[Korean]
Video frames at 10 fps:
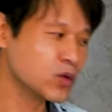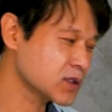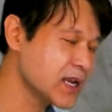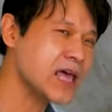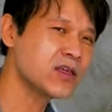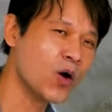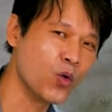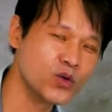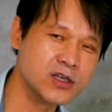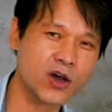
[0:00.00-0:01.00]
그래서
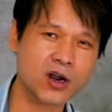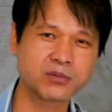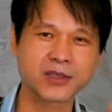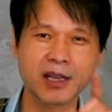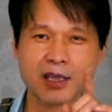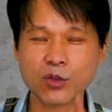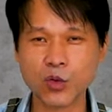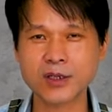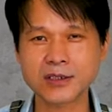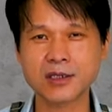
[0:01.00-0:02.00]
오늘 여러분들에게
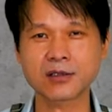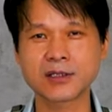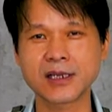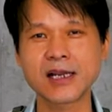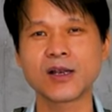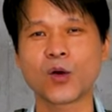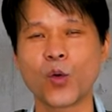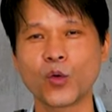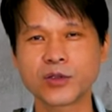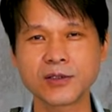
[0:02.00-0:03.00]
소개시켜 드릴
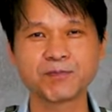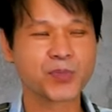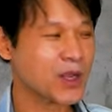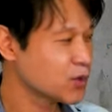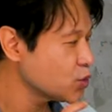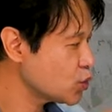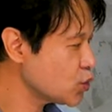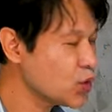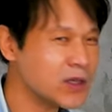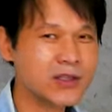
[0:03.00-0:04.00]
옷은
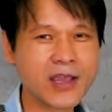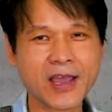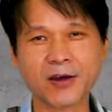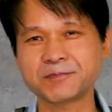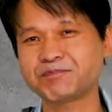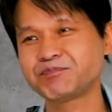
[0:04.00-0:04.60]
트위드예요.